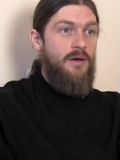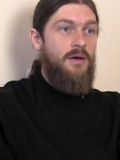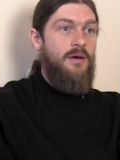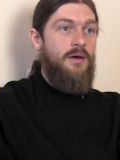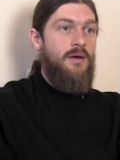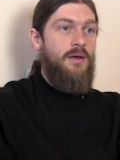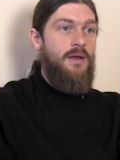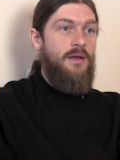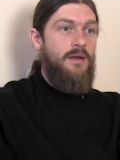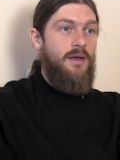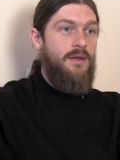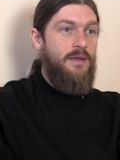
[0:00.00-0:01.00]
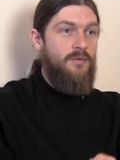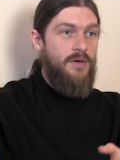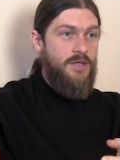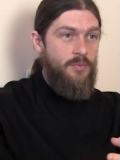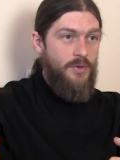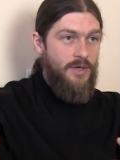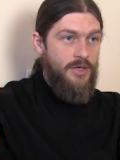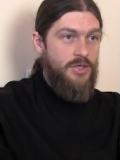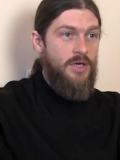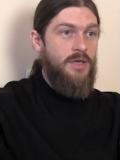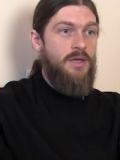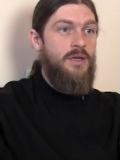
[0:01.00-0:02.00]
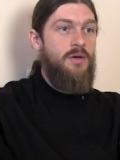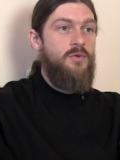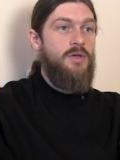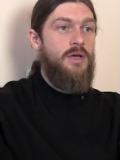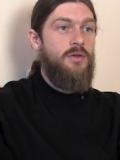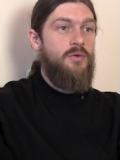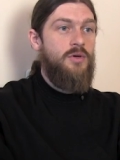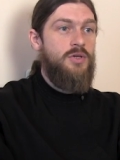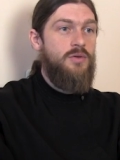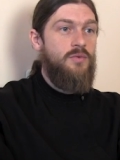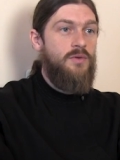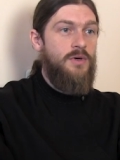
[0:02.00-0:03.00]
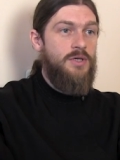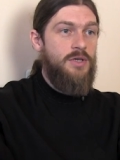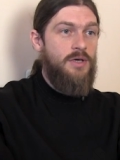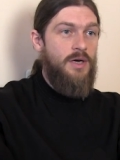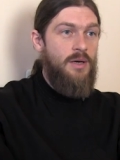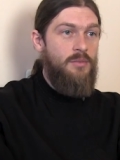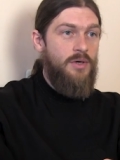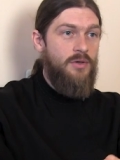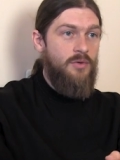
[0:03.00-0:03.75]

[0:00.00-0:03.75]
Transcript: э, это и ваши прихожане, собраний, и люди, которые живут в ваших храмах,